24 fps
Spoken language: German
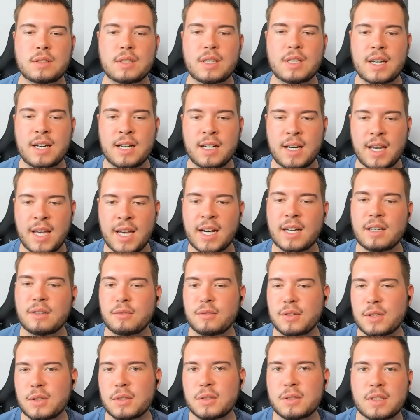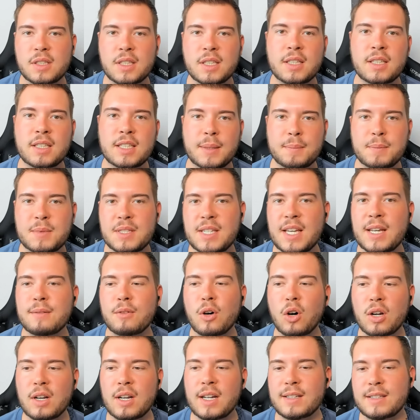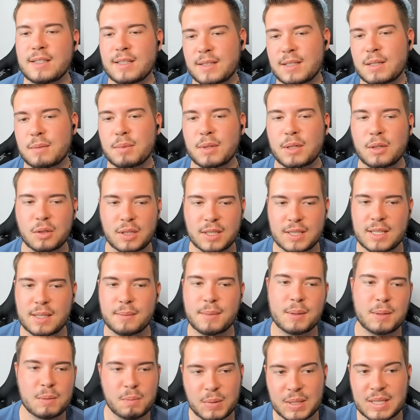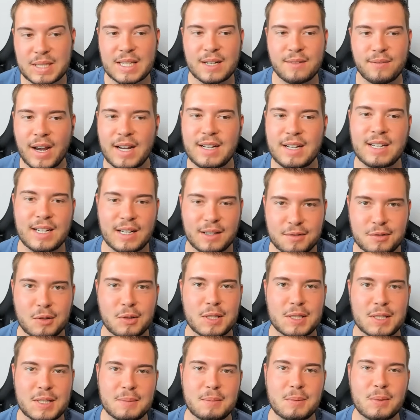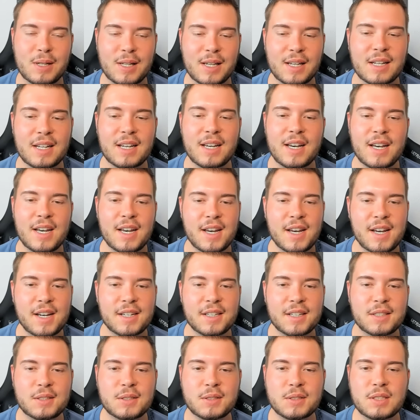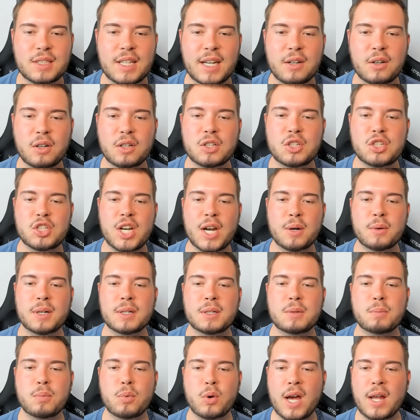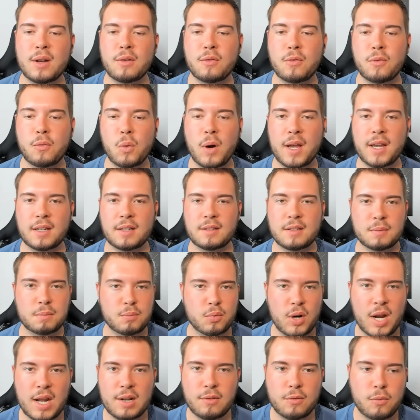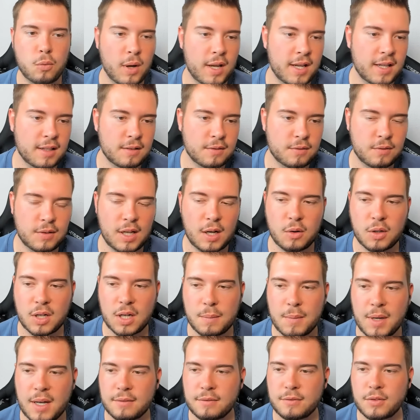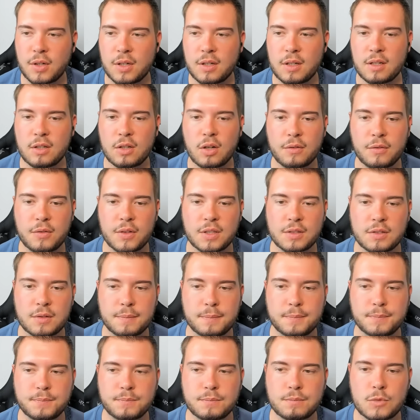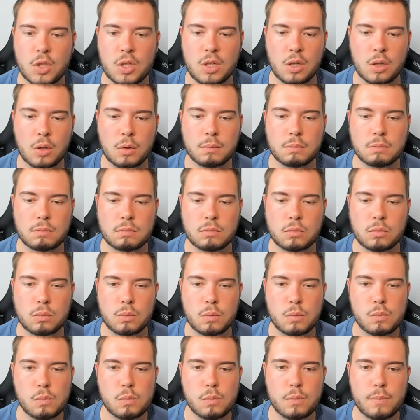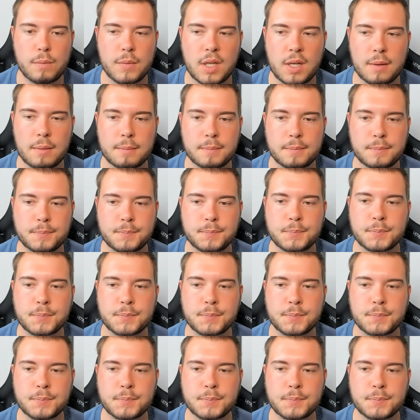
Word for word: Ja, RAV. Ja. Ich ah, habe zehn Wochen hat es jetzt gebraucht, deshalb okay. habe ich ein bisschen weiter nach vorne simuliert. Check, check, check. Und dann noch Jared Brandthwaite, Brandthwaite, mhm. wie auch immer, von den Toffees. Genau. Name auf jeden Fall. Ja, ja. meine